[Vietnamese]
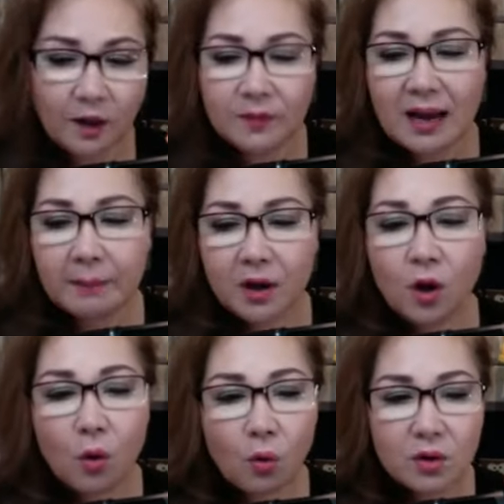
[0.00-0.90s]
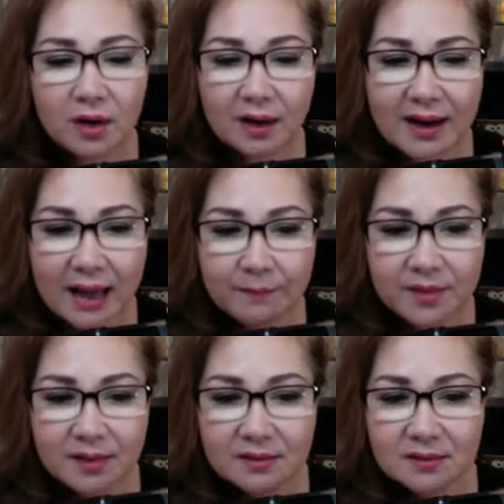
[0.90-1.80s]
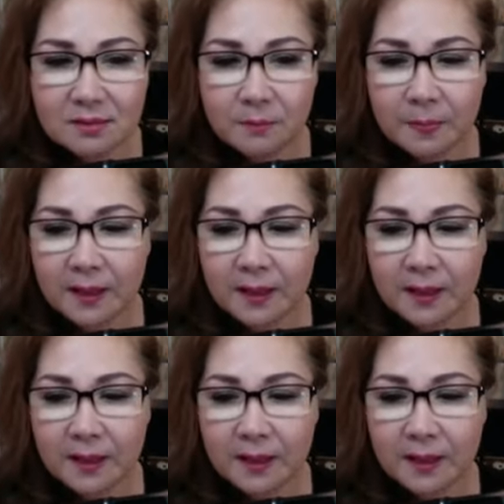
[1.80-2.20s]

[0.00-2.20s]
Như là cái hũ rất là đẹp, dễ thương.